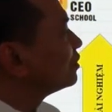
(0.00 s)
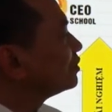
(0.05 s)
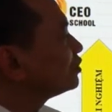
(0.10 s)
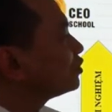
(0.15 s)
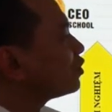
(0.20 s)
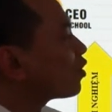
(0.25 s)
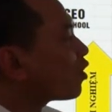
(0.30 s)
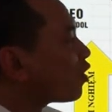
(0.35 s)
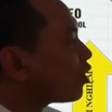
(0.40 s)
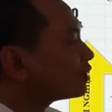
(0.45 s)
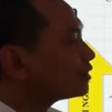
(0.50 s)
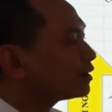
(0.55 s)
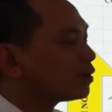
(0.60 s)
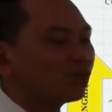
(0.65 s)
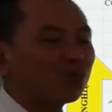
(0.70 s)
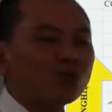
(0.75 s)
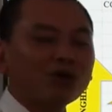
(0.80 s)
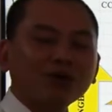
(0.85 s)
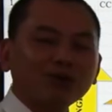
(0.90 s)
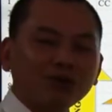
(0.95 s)
cho con
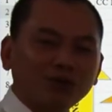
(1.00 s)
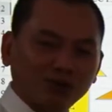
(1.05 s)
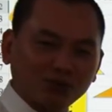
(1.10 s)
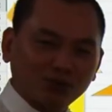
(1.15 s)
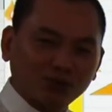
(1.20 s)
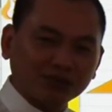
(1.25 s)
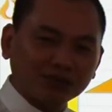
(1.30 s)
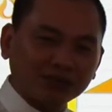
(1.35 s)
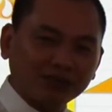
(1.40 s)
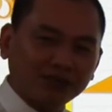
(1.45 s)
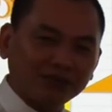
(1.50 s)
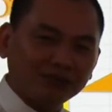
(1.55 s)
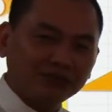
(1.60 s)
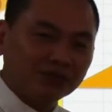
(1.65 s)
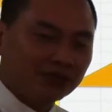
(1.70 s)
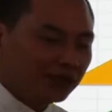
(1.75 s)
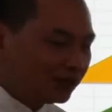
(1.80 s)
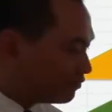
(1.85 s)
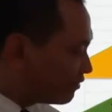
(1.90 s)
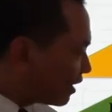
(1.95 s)
thông qua quy luật cuộc
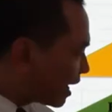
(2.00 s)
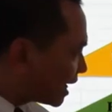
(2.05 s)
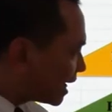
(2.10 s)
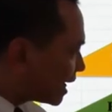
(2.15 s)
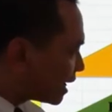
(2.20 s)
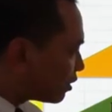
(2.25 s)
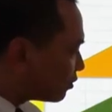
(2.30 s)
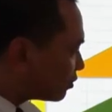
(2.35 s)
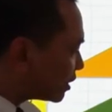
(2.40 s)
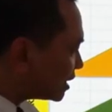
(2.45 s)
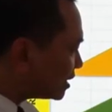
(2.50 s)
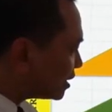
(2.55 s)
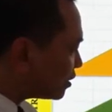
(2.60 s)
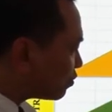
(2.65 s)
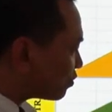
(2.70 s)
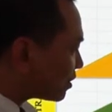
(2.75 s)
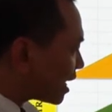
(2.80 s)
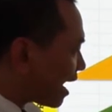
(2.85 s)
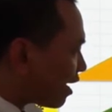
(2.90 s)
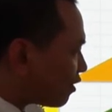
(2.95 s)
sống. Và cái này công anh chị
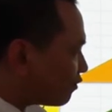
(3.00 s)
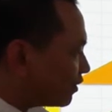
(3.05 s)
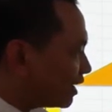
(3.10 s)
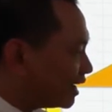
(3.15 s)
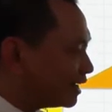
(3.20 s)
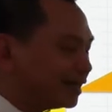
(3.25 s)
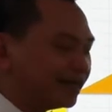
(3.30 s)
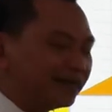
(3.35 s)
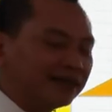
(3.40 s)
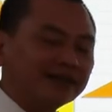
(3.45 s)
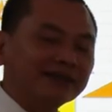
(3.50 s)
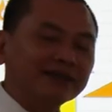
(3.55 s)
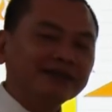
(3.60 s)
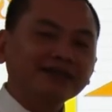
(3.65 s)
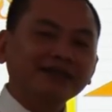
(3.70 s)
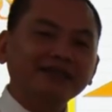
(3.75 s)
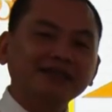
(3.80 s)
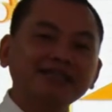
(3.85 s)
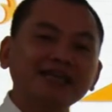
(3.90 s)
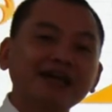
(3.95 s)
cũng đao về
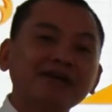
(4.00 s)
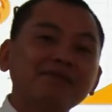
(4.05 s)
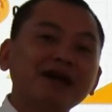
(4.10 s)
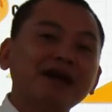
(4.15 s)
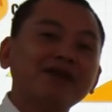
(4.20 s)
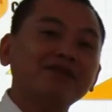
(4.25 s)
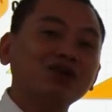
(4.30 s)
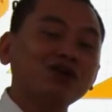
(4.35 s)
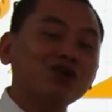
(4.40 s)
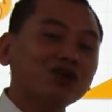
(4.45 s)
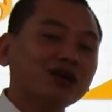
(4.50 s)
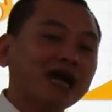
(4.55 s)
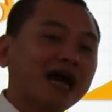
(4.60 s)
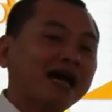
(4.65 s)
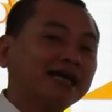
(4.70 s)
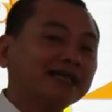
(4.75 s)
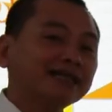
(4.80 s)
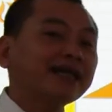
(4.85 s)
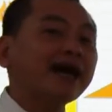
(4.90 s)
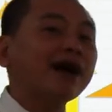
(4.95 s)
để cha mẹ và con
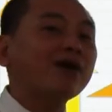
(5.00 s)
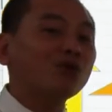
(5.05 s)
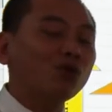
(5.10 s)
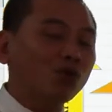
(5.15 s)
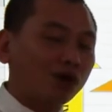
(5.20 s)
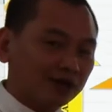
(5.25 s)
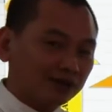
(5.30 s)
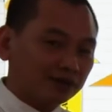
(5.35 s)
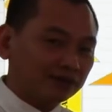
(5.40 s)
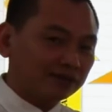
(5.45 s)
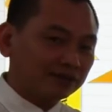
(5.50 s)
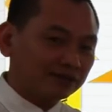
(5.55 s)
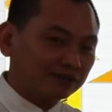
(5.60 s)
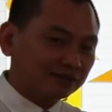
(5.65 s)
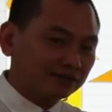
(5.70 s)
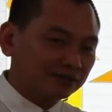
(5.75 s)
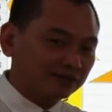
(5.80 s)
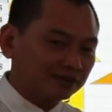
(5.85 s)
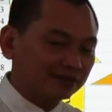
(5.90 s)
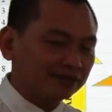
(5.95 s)
cái thảo
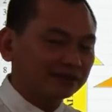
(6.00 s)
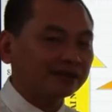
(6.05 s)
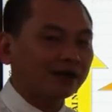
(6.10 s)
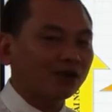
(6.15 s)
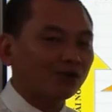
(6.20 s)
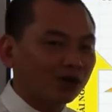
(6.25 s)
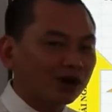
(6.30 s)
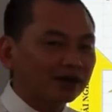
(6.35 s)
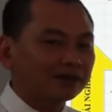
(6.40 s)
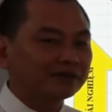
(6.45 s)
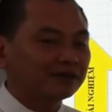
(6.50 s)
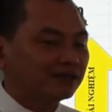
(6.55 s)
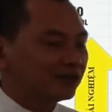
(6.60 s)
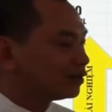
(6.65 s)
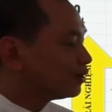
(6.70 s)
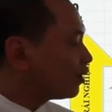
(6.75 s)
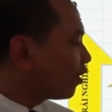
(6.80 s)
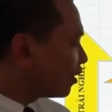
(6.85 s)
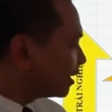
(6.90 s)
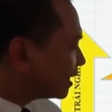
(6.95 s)
luận.
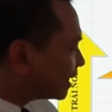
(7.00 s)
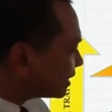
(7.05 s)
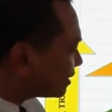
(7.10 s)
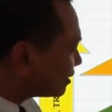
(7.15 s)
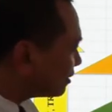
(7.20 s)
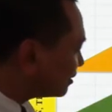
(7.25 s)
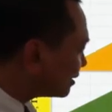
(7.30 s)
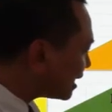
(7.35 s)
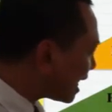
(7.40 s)
Nói cái từ